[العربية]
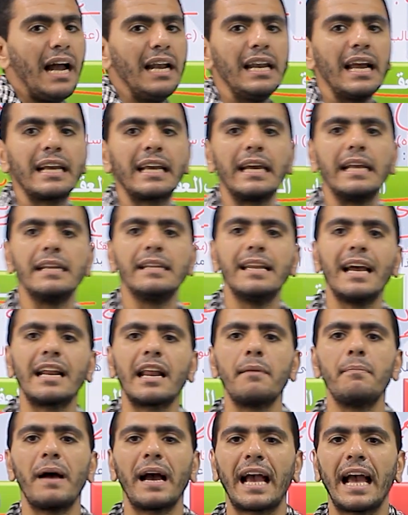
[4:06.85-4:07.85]
قال لك ان
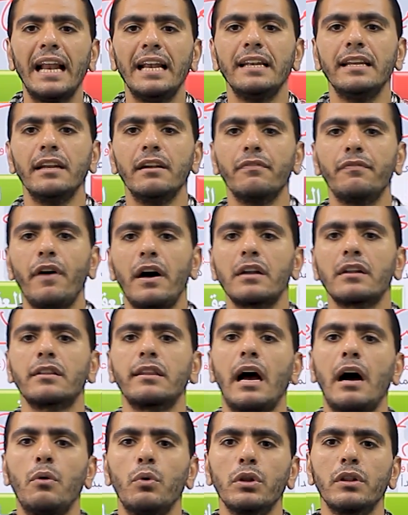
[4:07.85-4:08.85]
انا بخلي
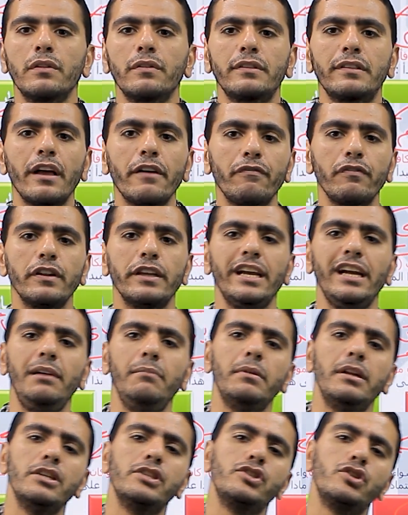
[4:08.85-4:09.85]
الفرد او الطفل
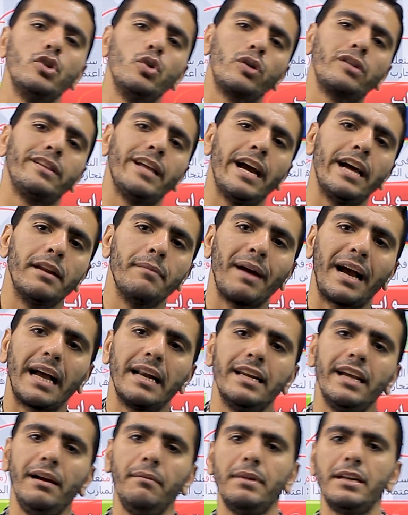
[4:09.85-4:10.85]
يعمل السلوك تاني
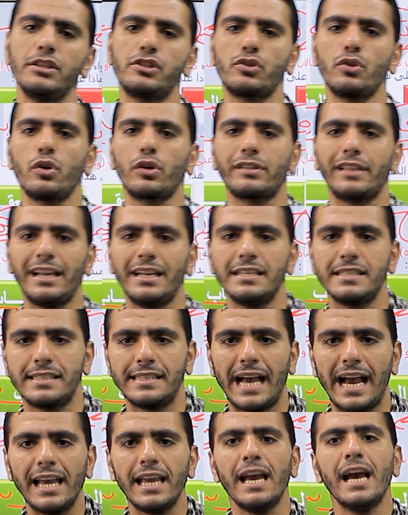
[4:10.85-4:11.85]
بخليه يعمل السلوك تاني
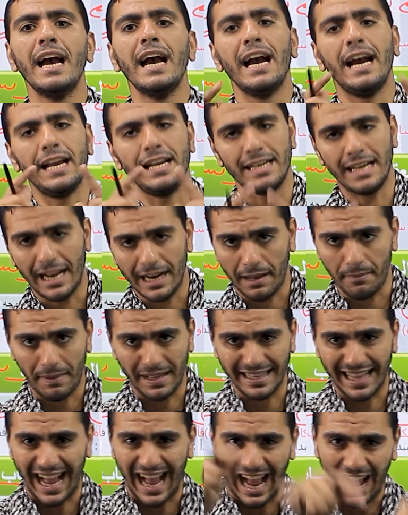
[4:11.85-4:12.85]
ازاي ان انا
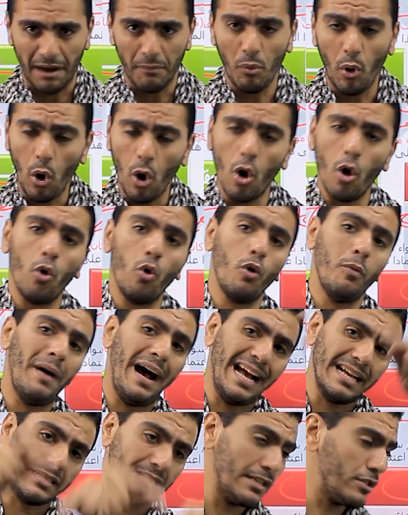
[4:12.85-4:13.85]
بدعمه
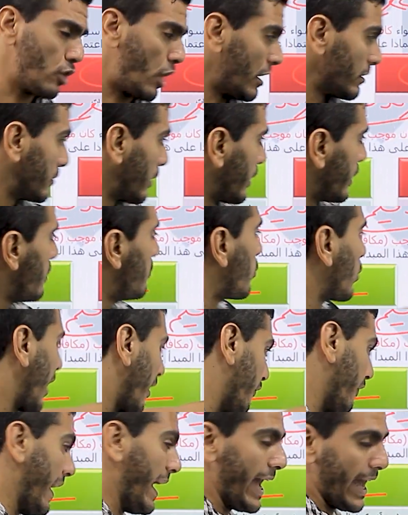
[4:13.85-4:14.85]
وبعززه عن طريق
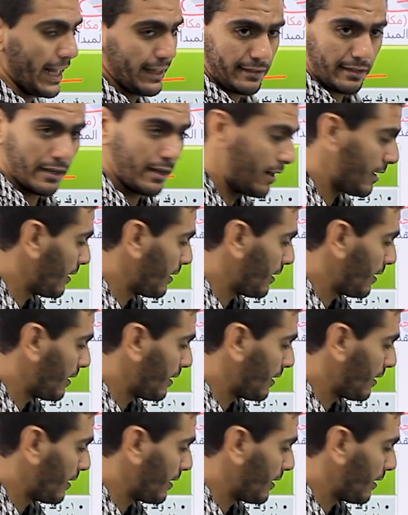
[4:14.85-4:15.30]
المكافئات